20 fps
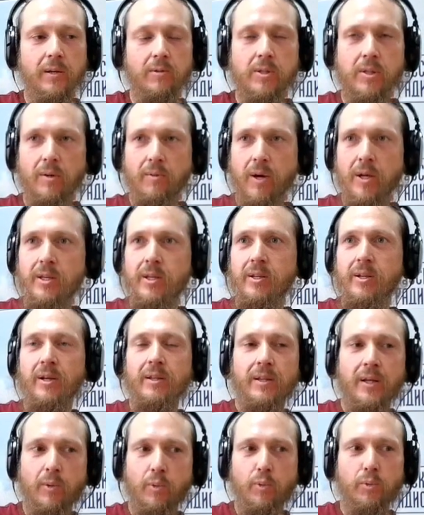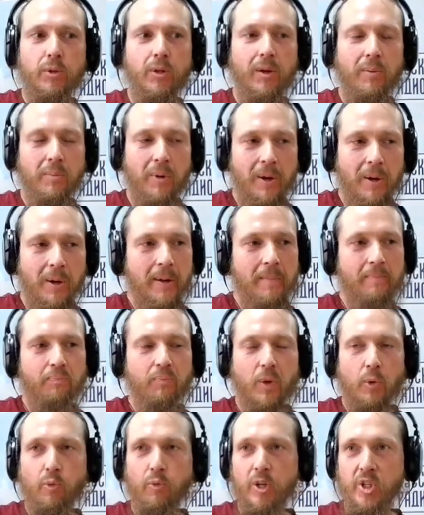Вставайте рано утром,
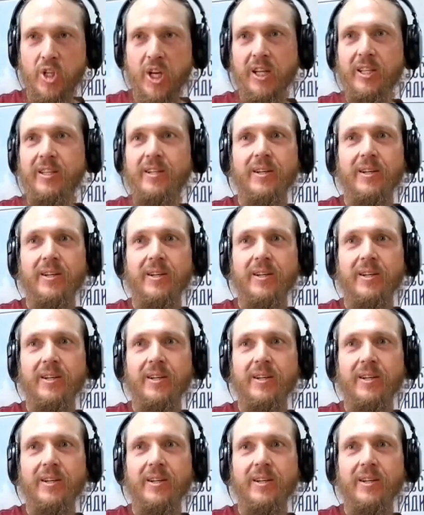уважайте